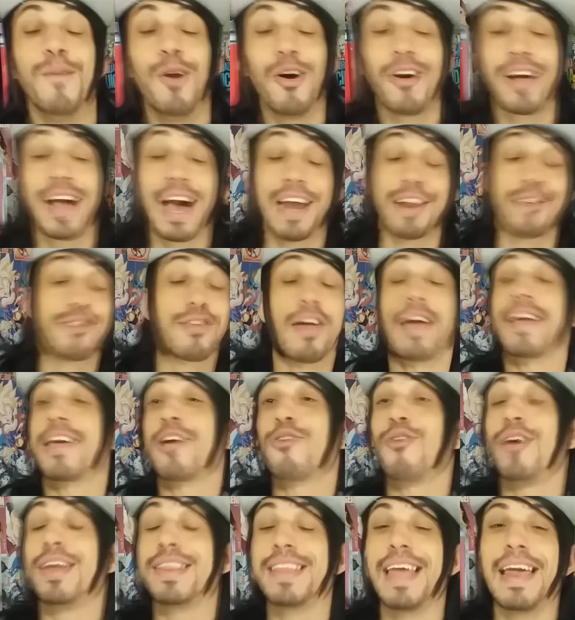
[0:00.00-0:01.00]
Bom, cara, só que
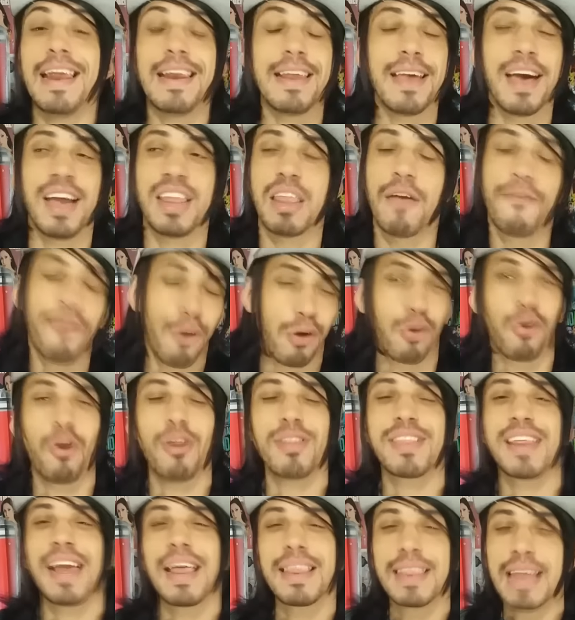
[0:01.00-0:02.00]
quando a Eliana foi
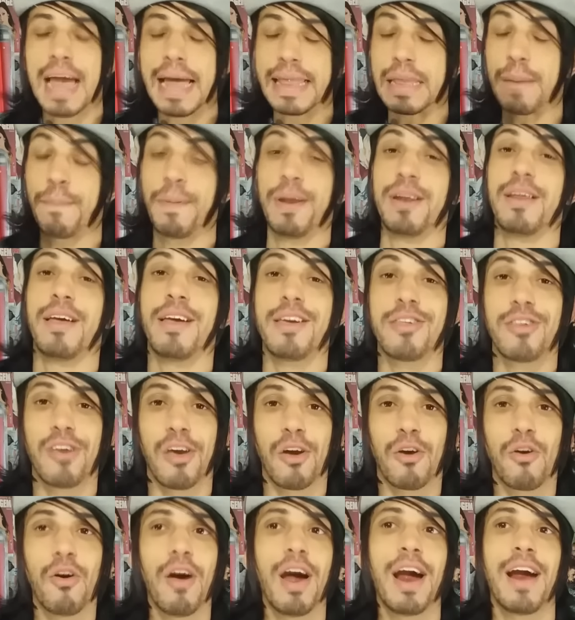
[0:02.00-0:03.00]
contratada pela Rede
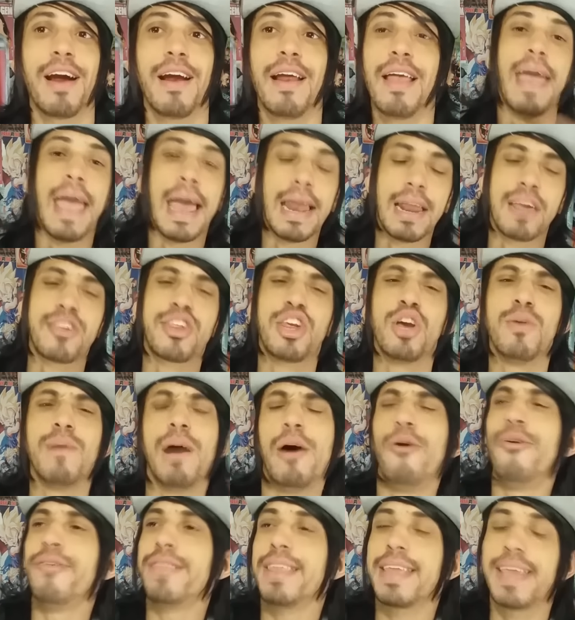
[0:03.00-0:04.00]
Record, ela tinha
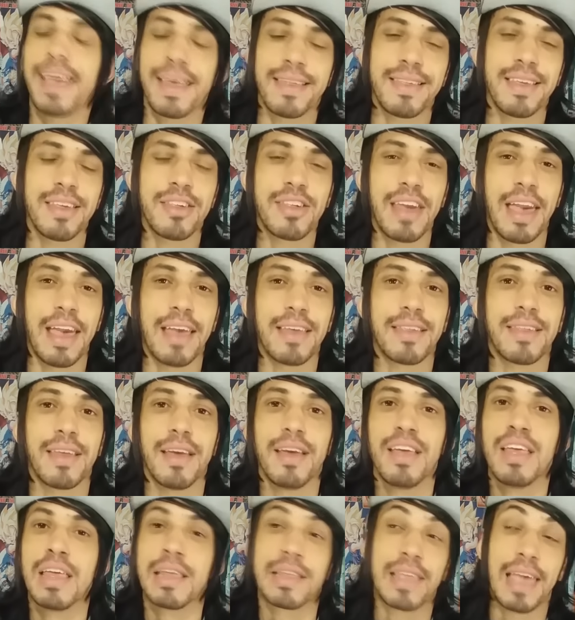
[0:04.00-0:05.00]
uma única
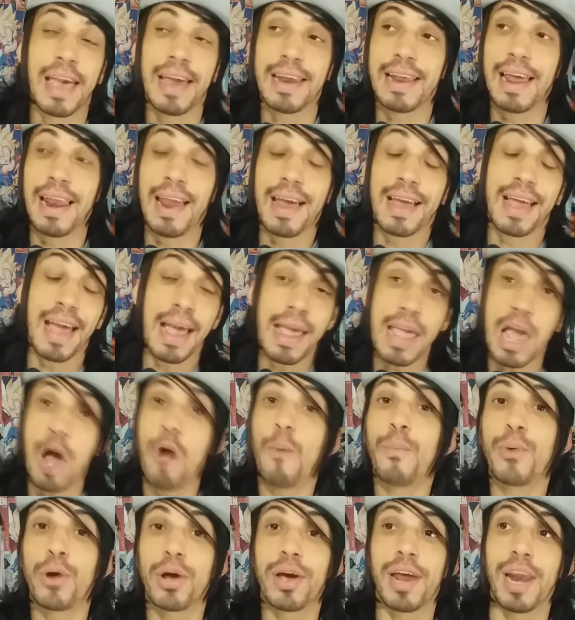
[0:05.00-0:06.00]
exigência, que era ela ganhar
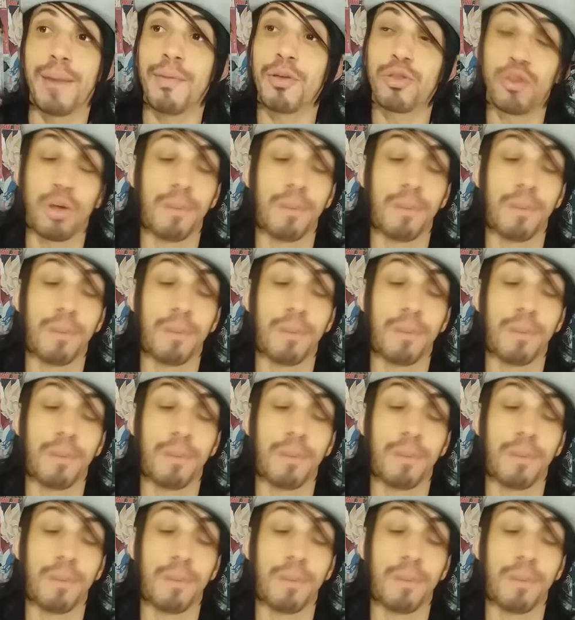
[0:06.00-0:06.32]
um programa